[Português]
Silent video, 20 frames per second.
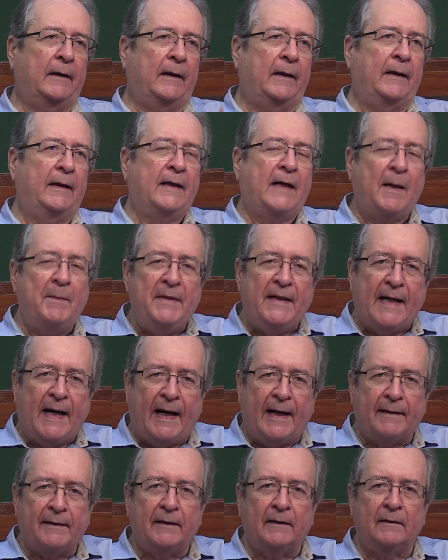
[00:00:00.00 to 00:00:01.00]

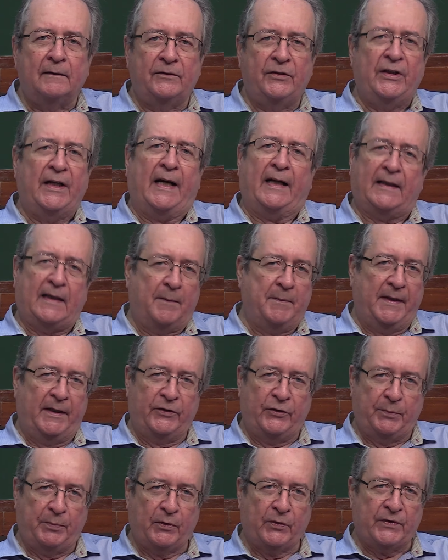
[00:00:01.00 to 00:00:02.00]
encaminhada
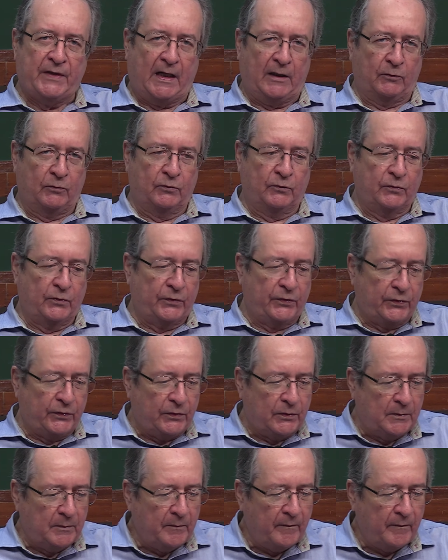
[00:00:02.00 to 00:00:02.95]
diretamente para os alunos.